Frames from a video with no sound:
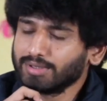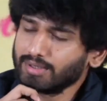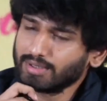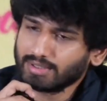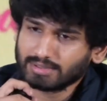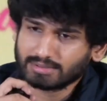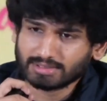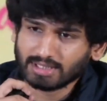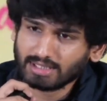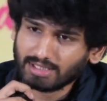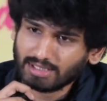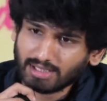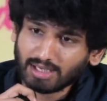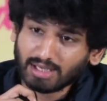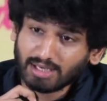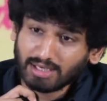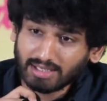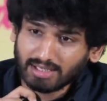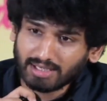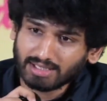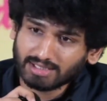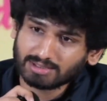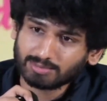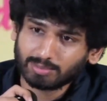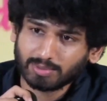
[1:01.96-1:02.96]
ఇట్స్ ఎ
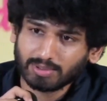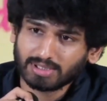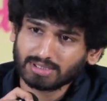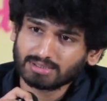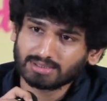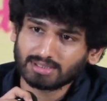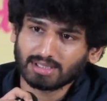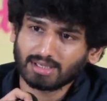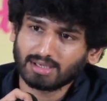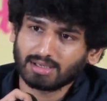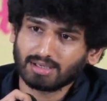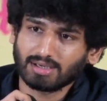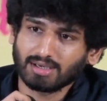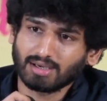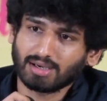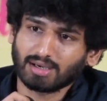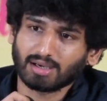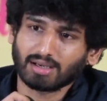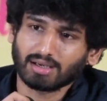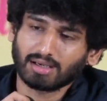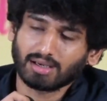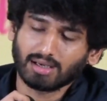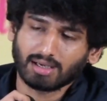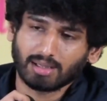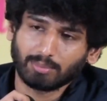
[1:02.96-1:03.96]
లర్నింగ్ ఎక్స్పీరియన్స్ అనే అంటా
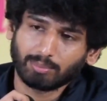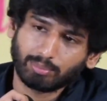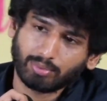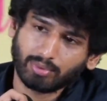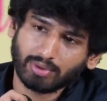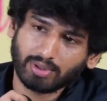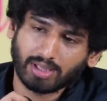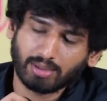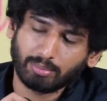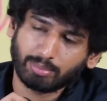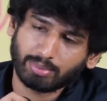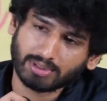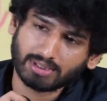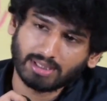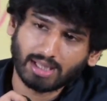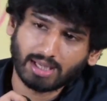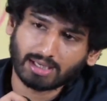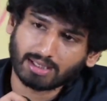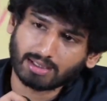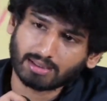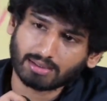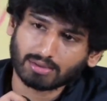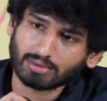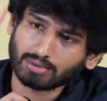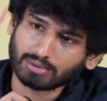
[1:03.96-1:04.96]
అండి నేను ఎప్పుడు ఏ పెద్ద
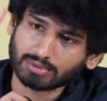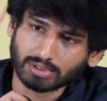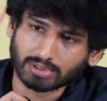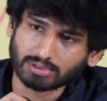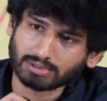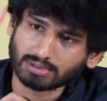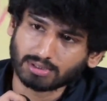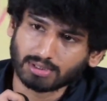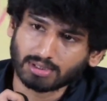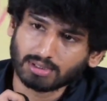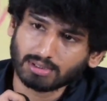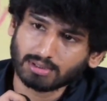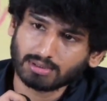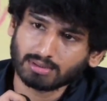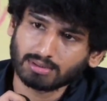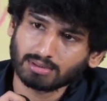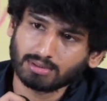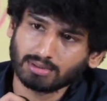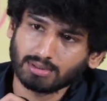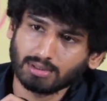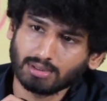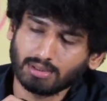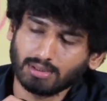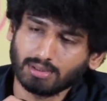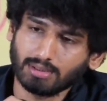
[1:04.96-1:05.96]
యాక్టర్తో చేసినా
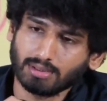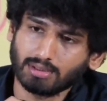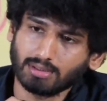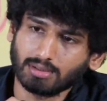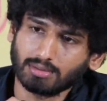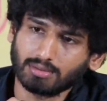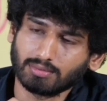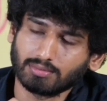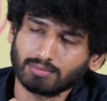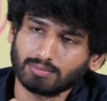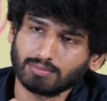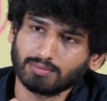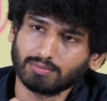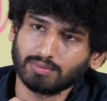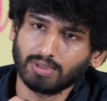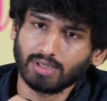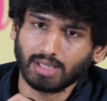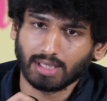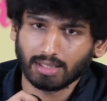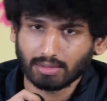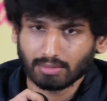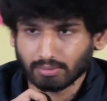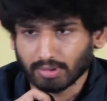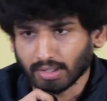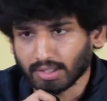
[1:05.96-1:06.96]

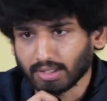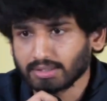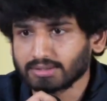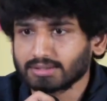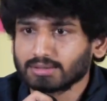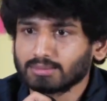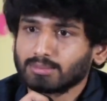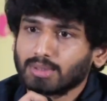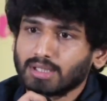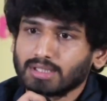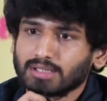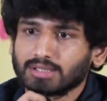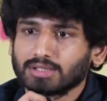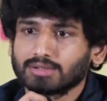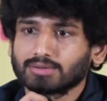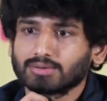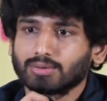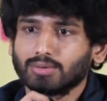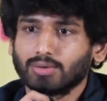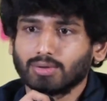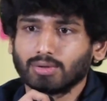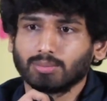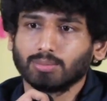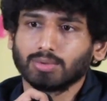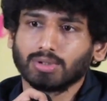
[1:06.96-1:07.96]
నేను ఎన్ని సినిమాలు
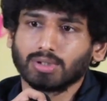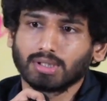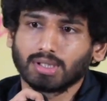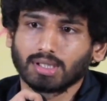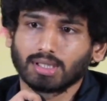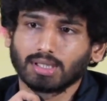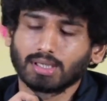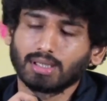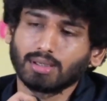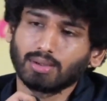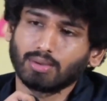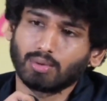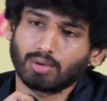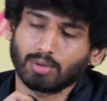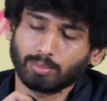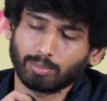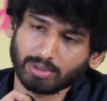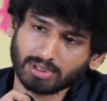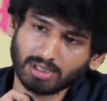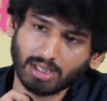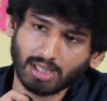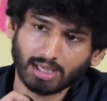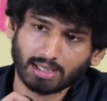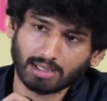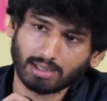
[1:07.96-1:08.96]
చేసుకుంటూ ముందుకెళ్ళినా ఒక
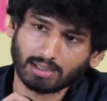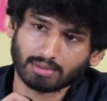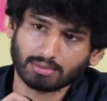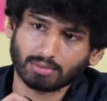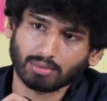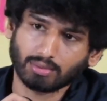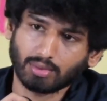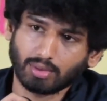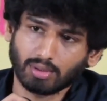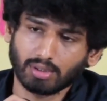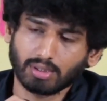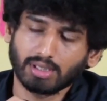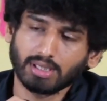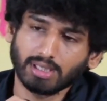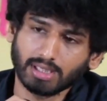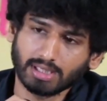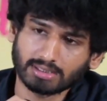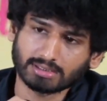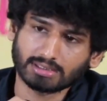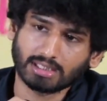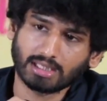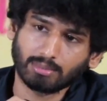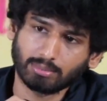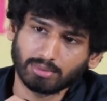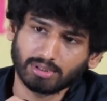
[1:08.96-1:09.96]
పెద్ద యాక్టర్తో ఆల్రెడీ
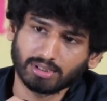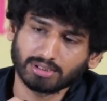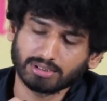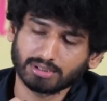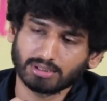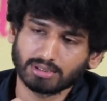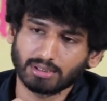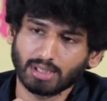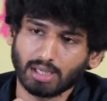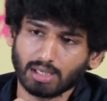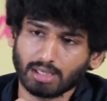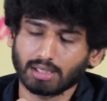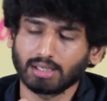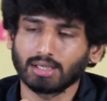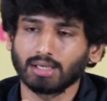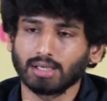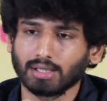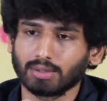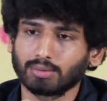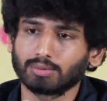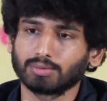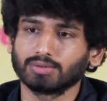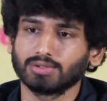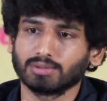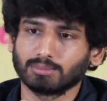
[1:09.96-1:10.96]
ఎస్టాబ్లిష్డ్ నాకంటే
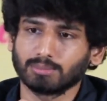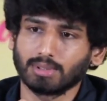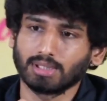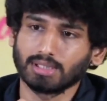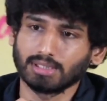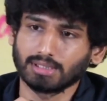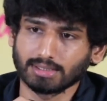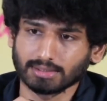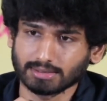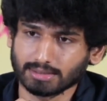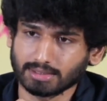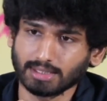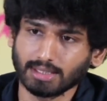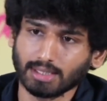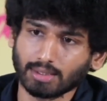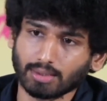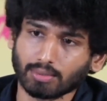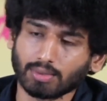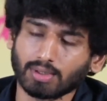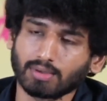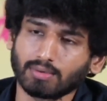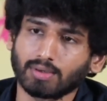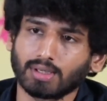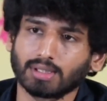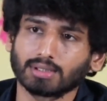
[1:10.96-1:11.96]
ఎక్కువ సినిమాలు చేసి ఇలా
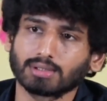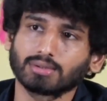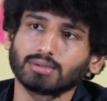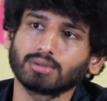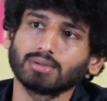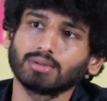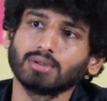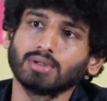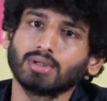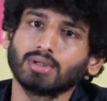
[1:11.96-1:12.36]
ఉన్న వాళ్ళతో